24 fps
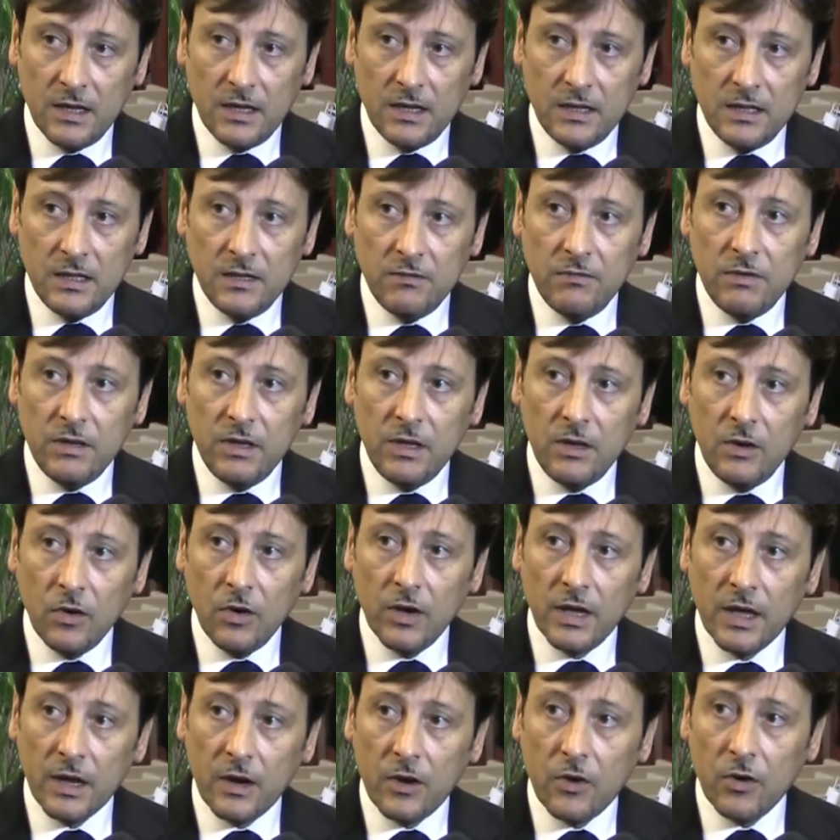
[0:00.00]
e di
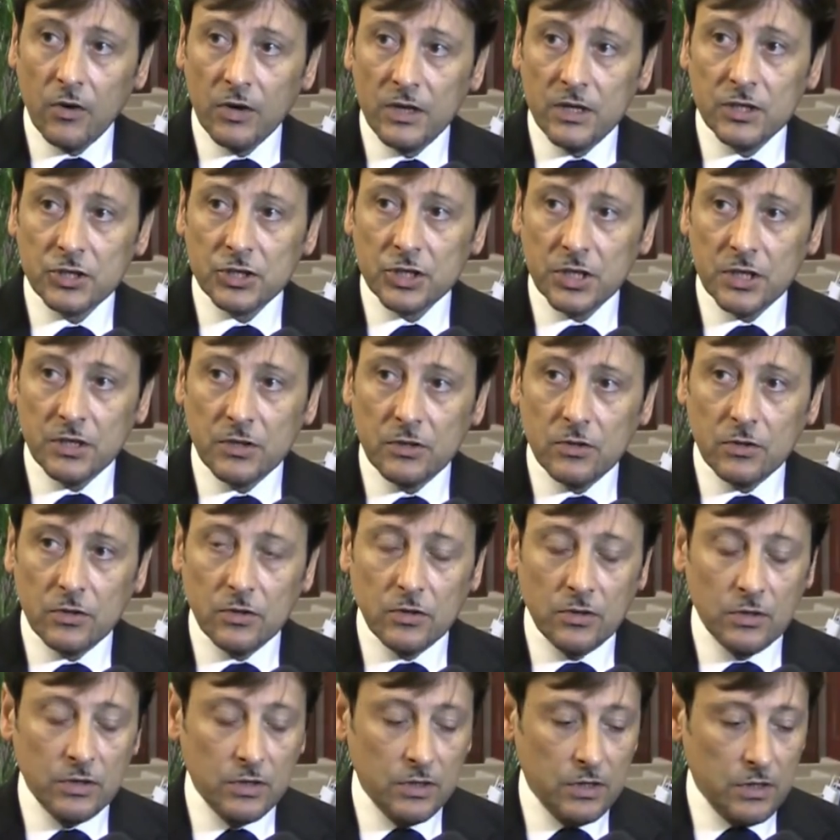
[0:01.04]
vino e con il
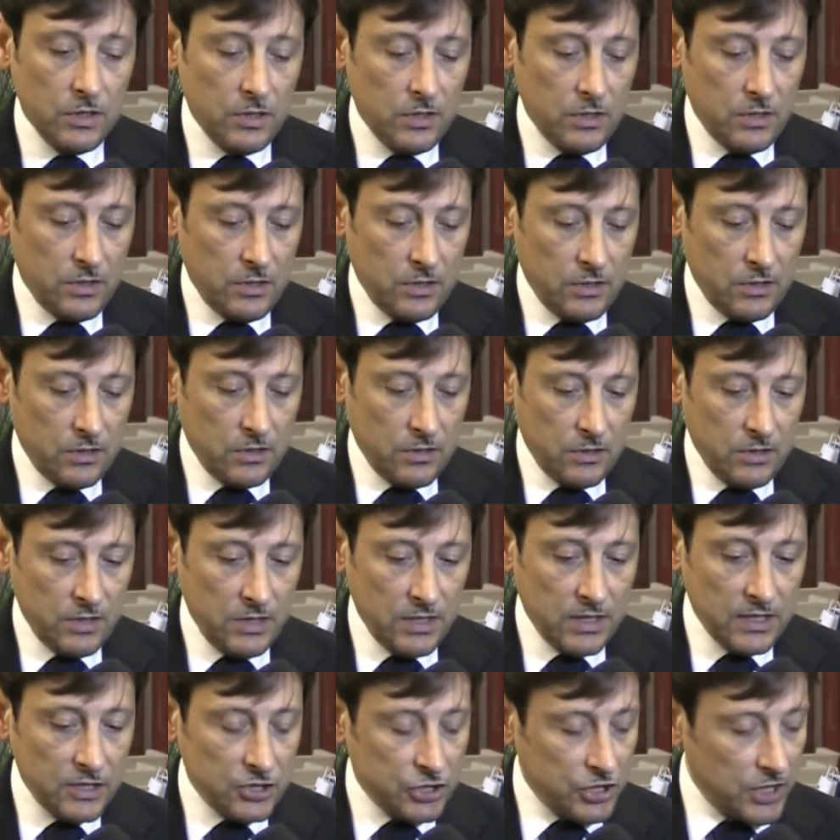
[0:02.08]
centro eh,
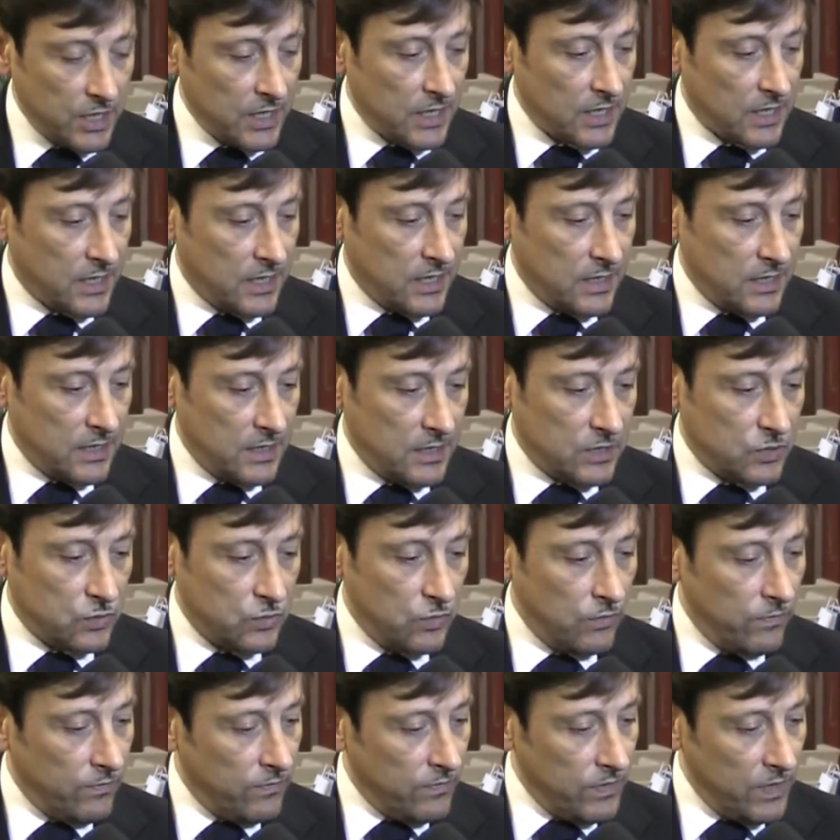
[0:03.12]
di ricerche
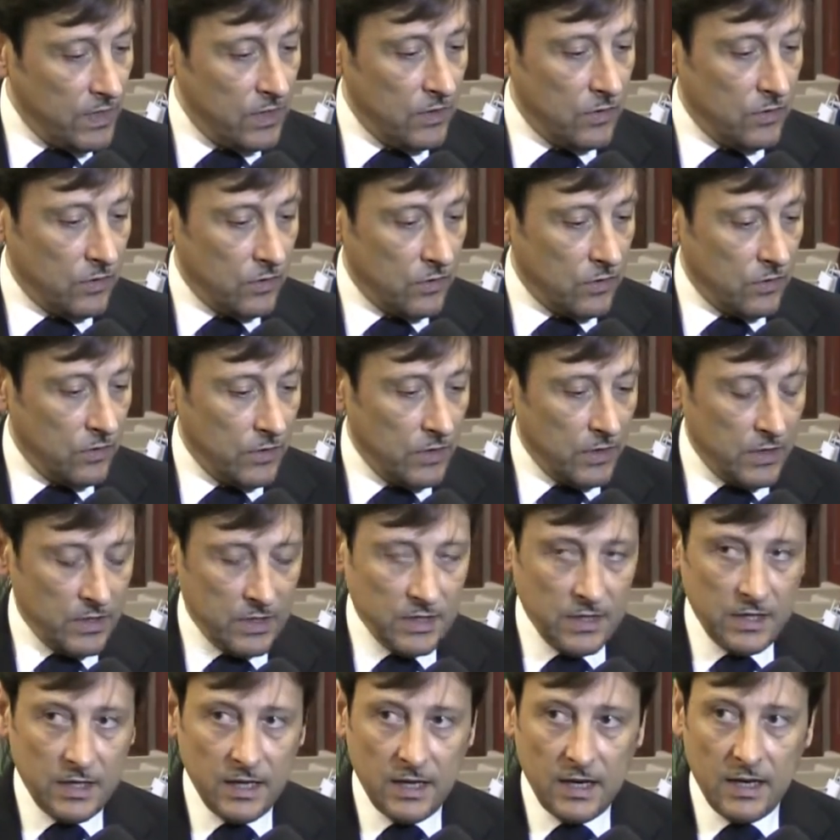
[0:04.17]
sul vino
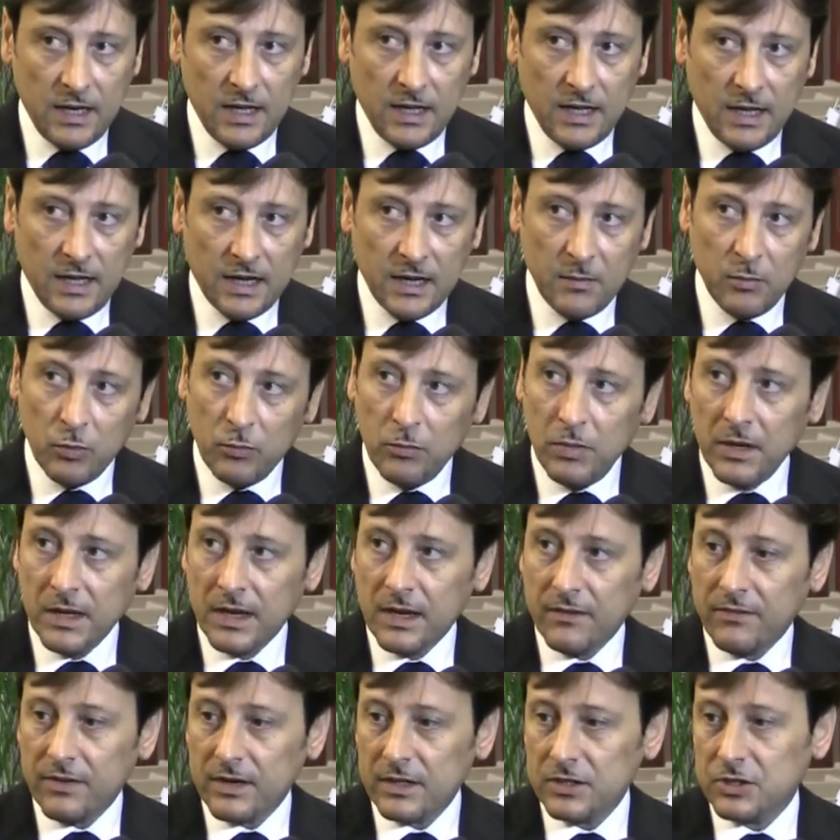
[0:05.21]
della
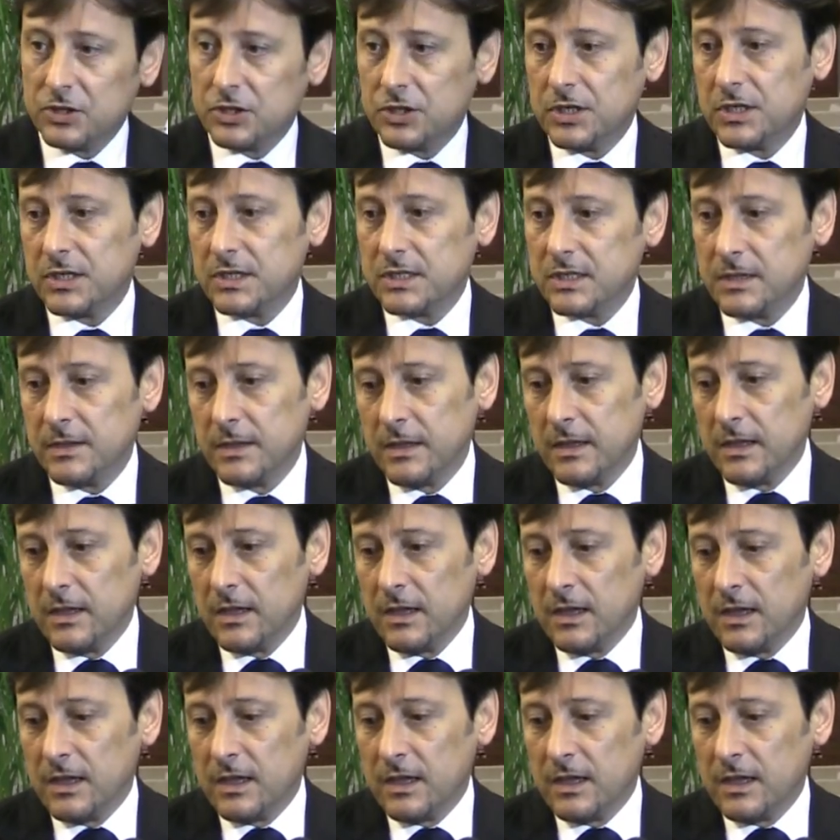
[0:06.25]
Repubblica Francese.